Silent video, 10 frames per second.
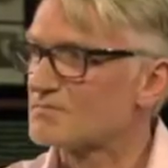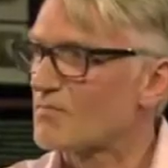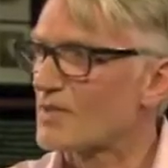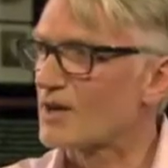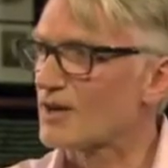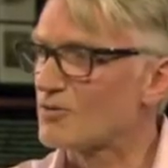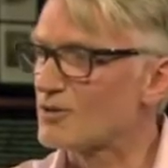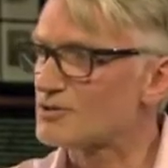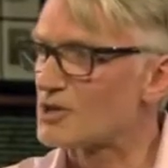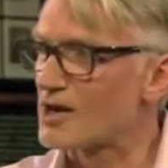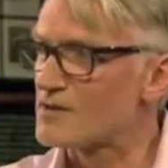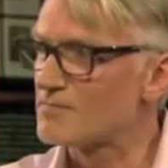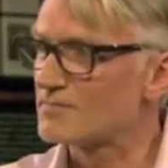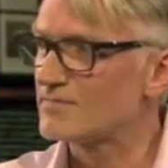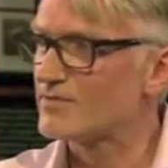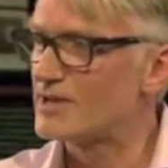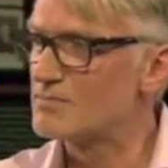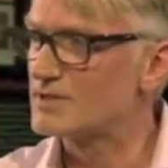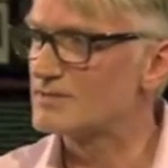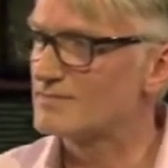Herr Röhler, schreiben,
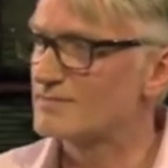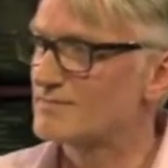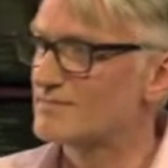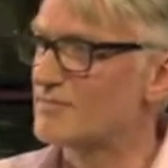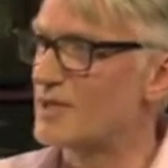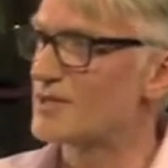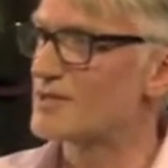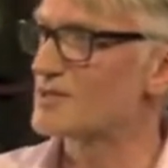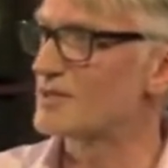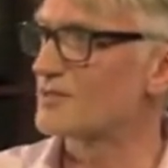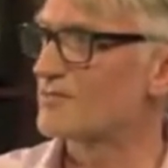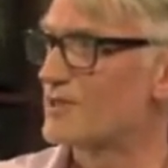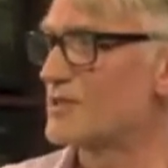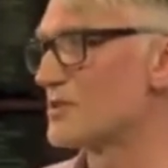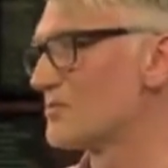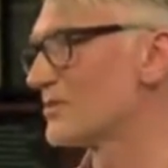filmen, welches Ihrer vielen, Sie machen